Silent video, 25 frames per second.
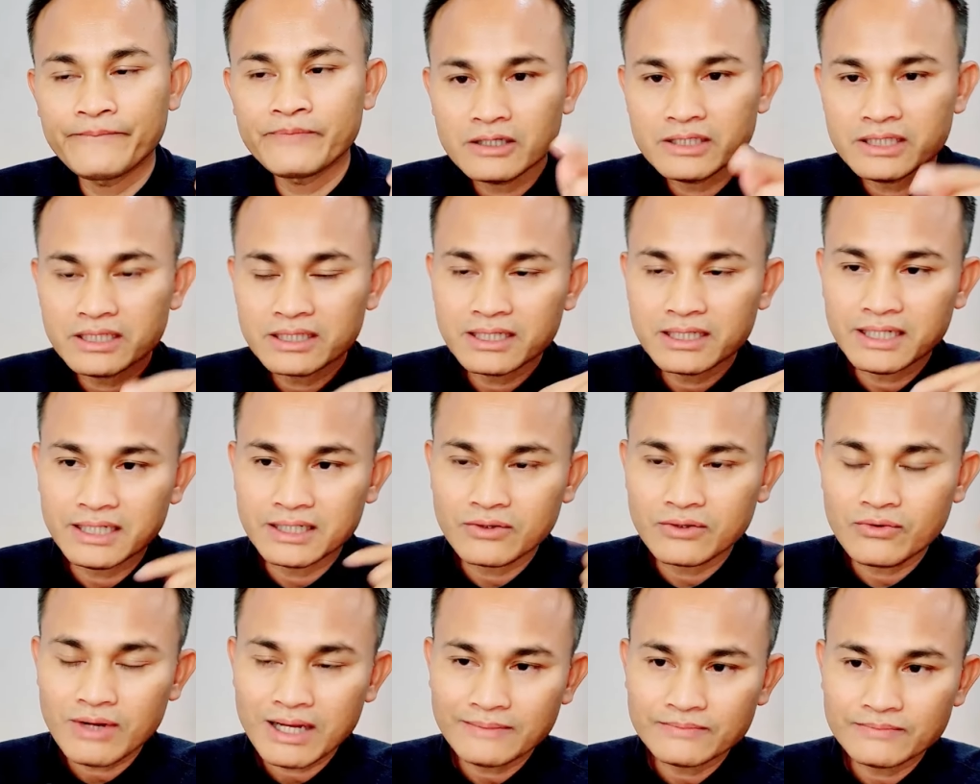ก็จะเกิ
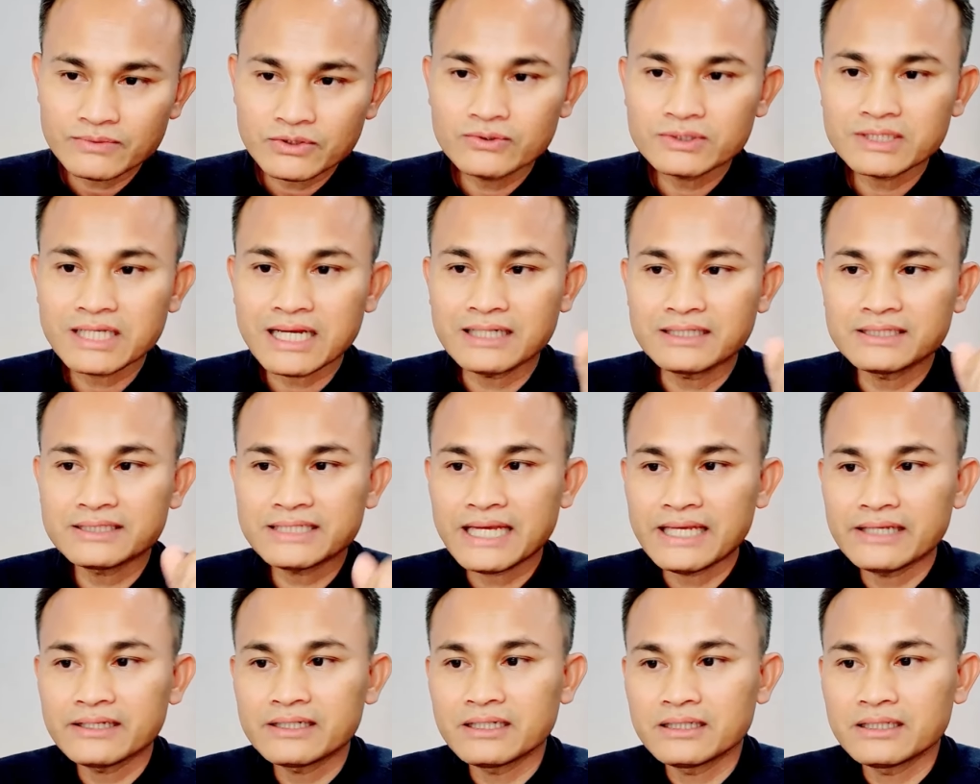ดความทุกข์ทาง
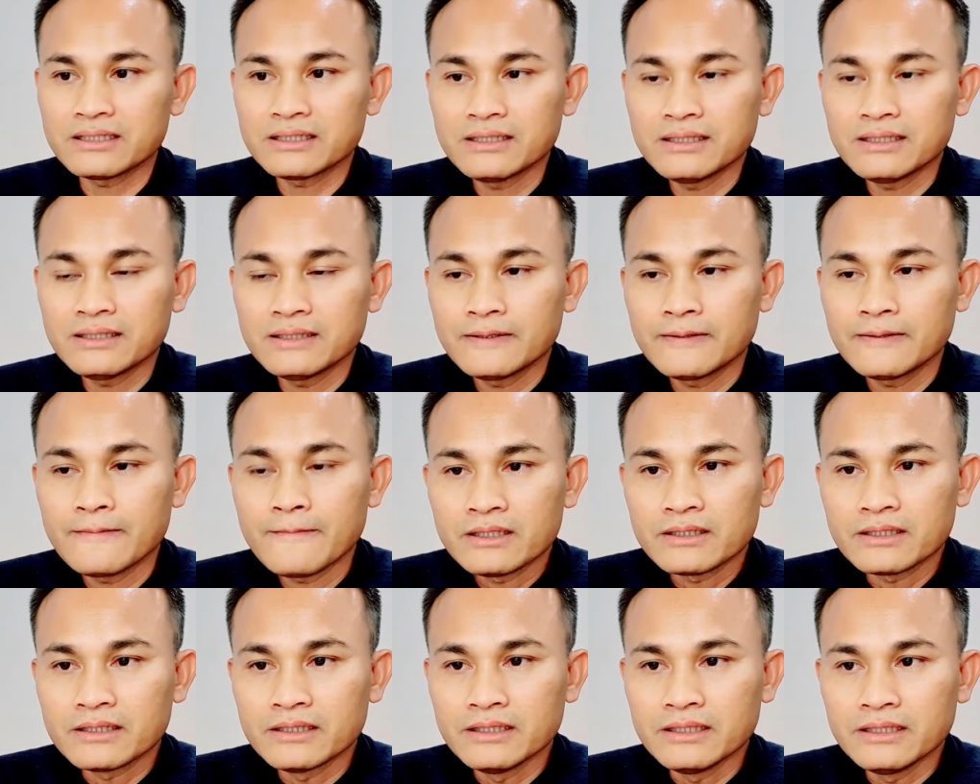ใจเกิดขึ้น
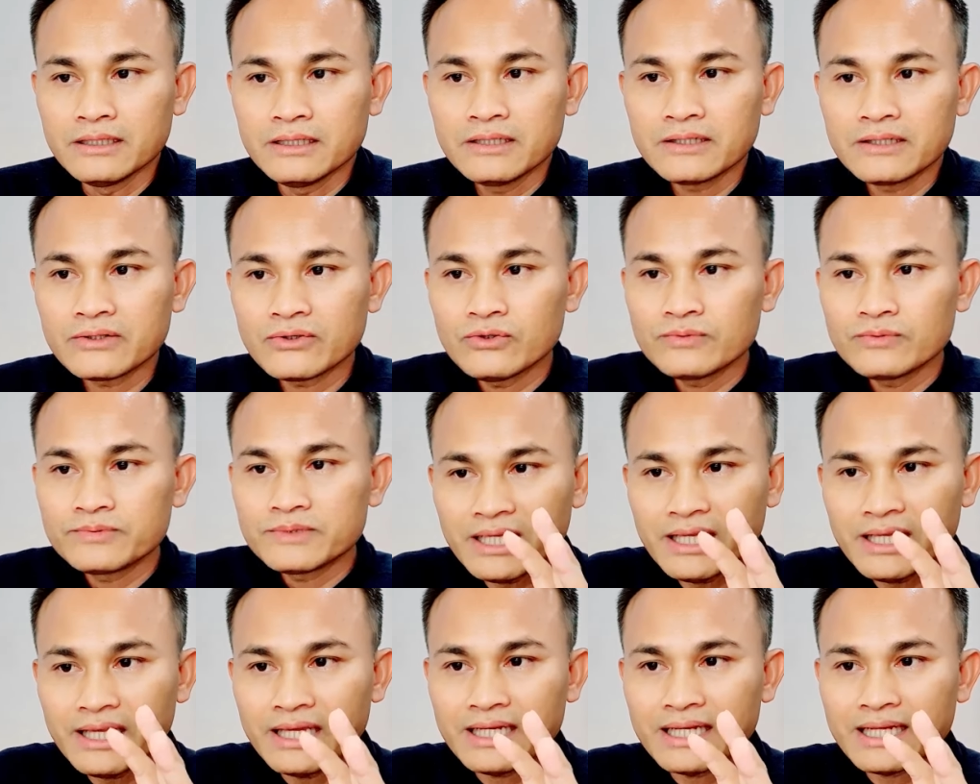หรือรูป
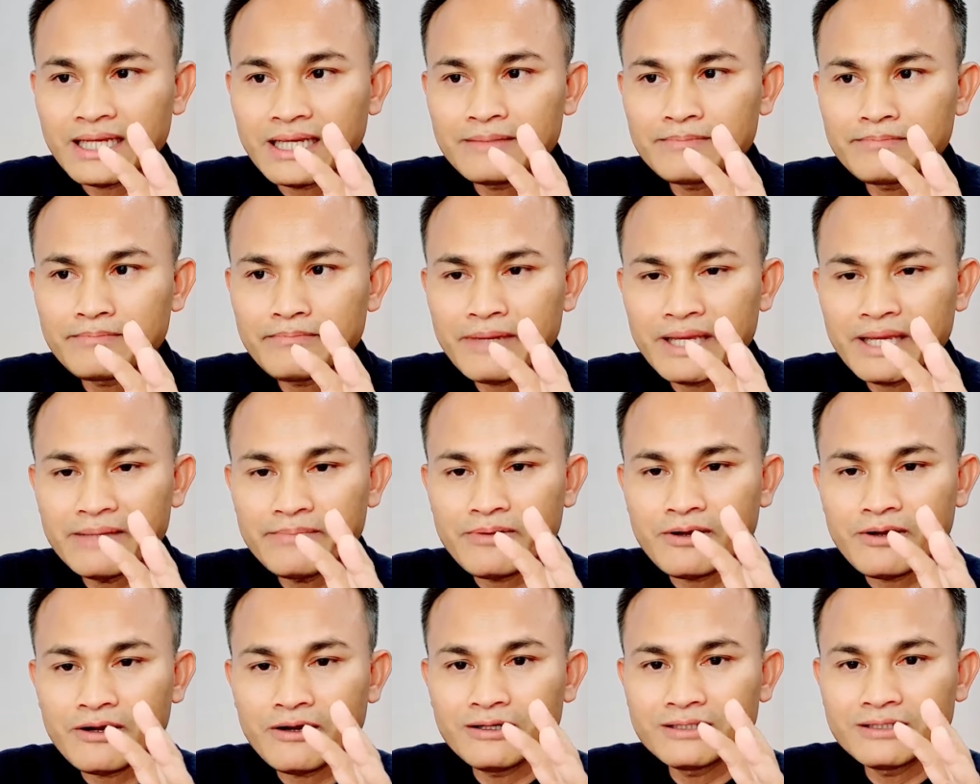ที่เห็นนั้นไม่
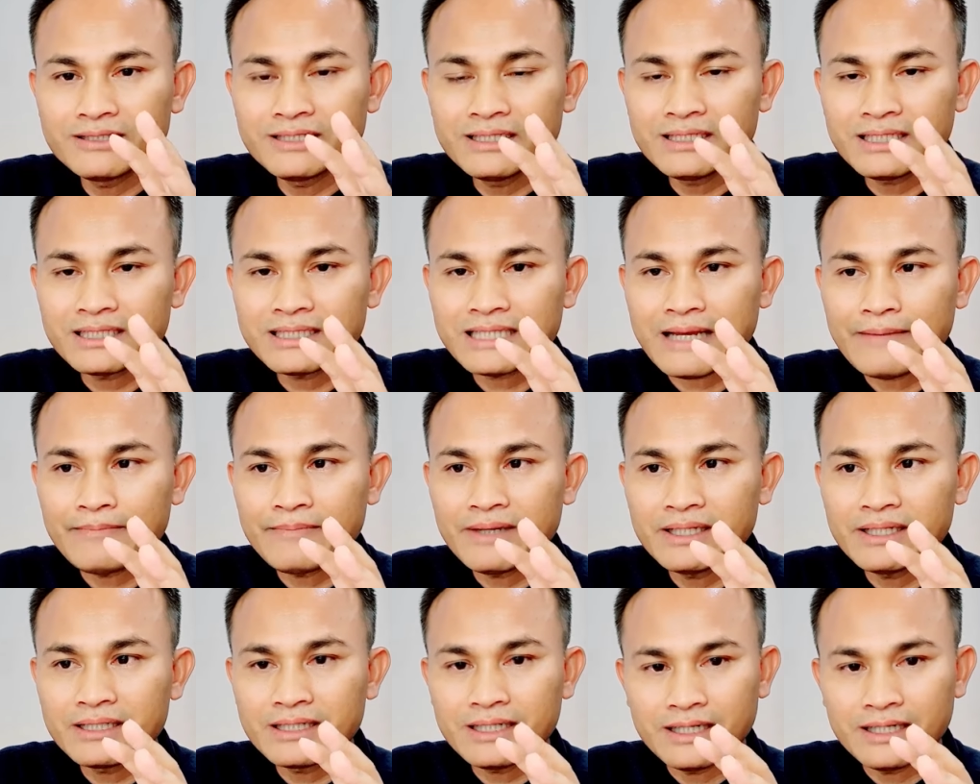พอที่จะ
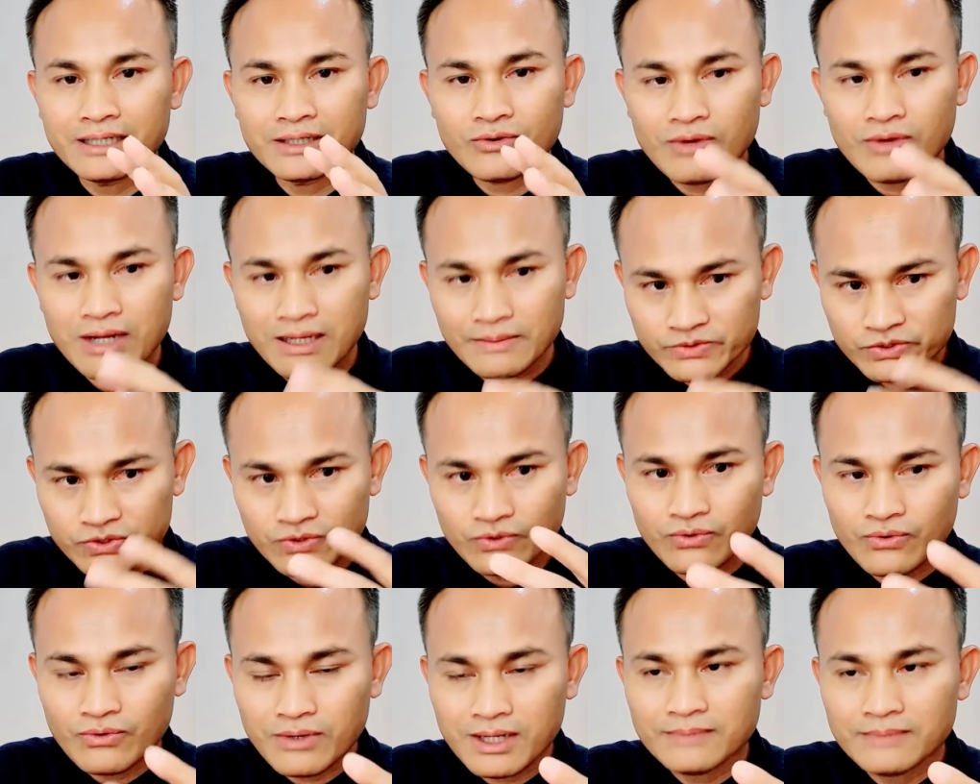ทำให้เกิดความ
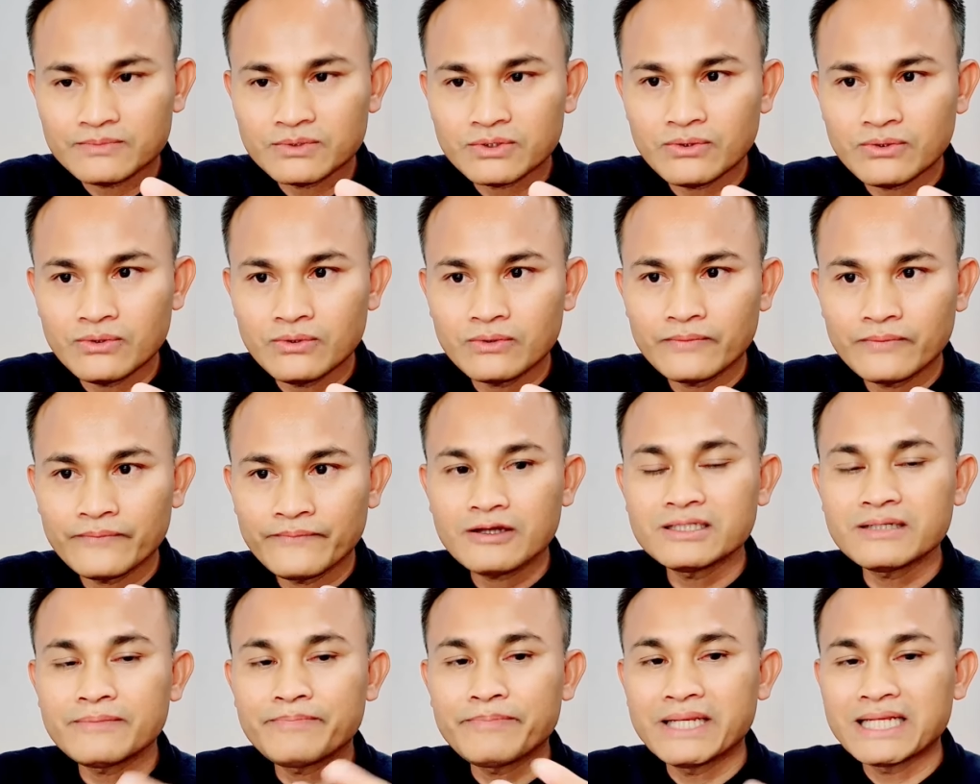สุขความทุกข์
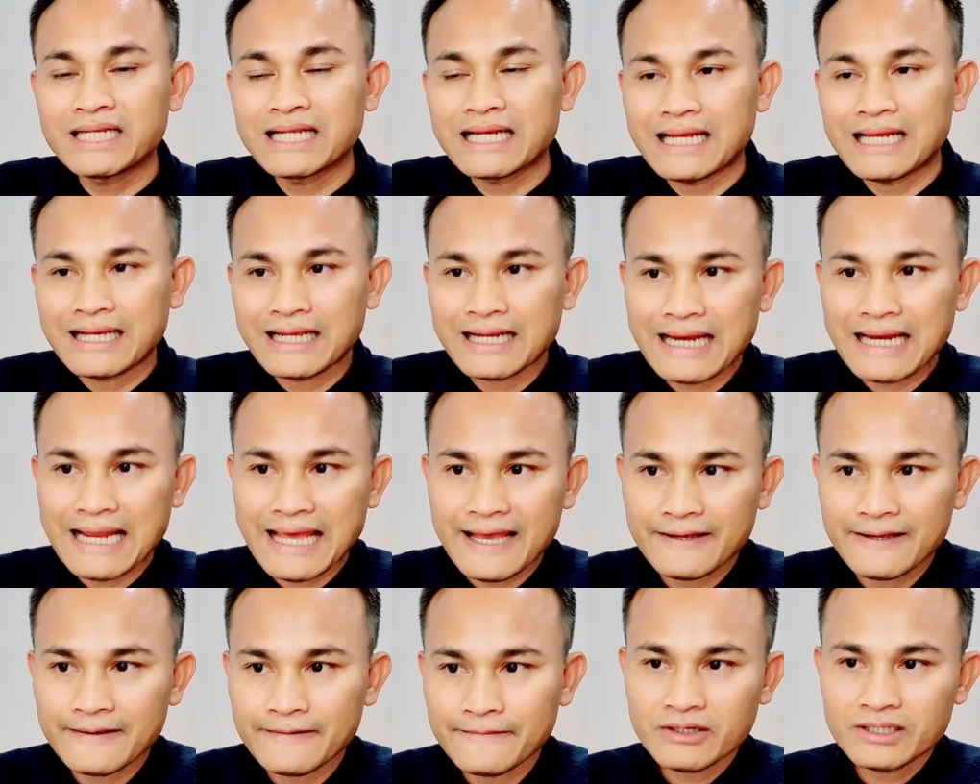ก็จะเป็นก
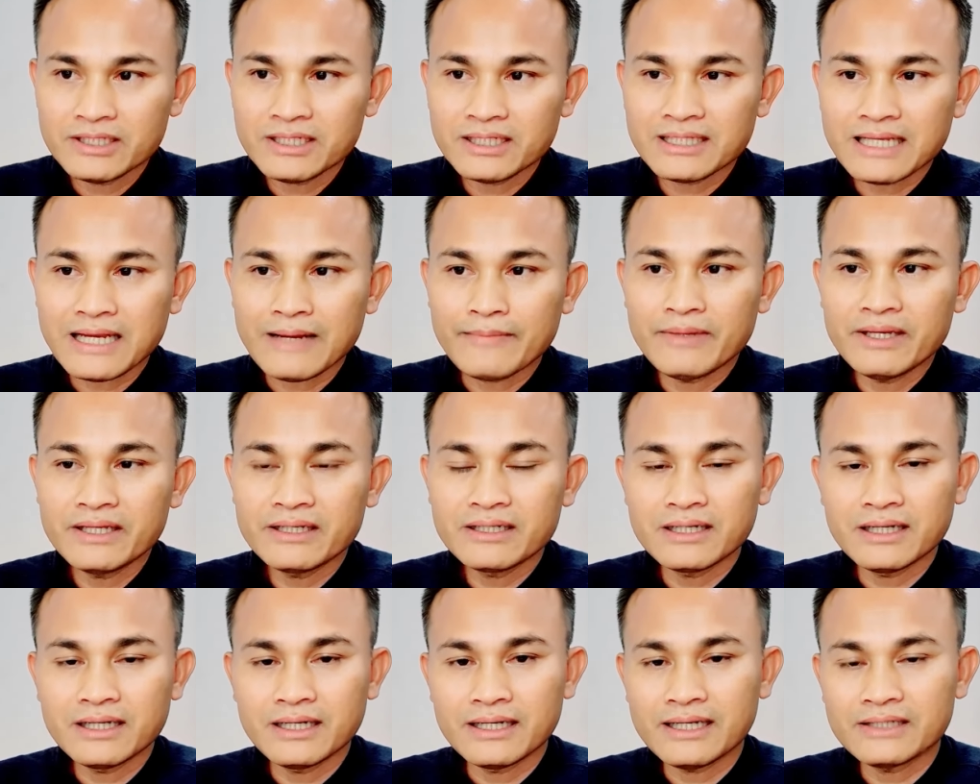ลางๆ ก็จะทำให้
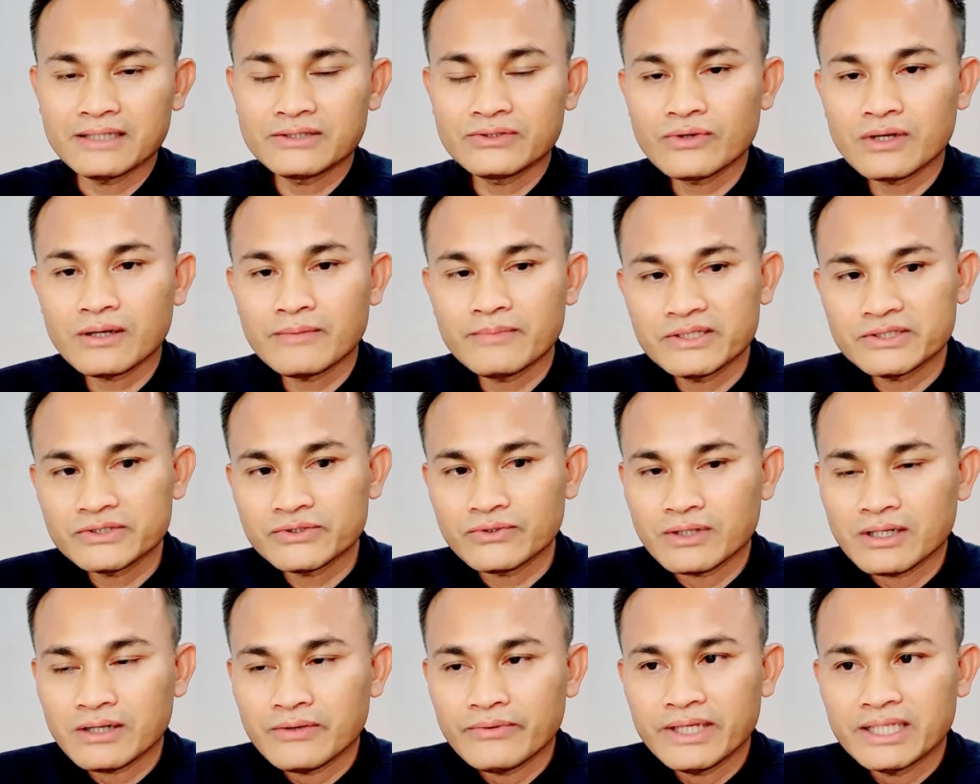เกิดอทุกขม
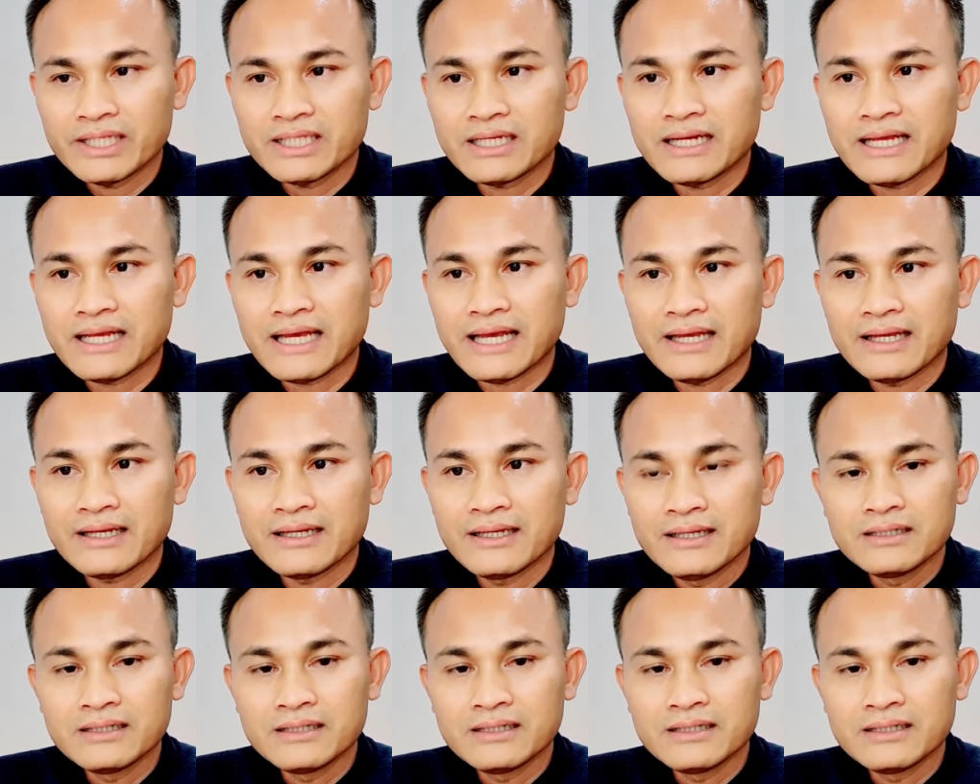สุขเวทนา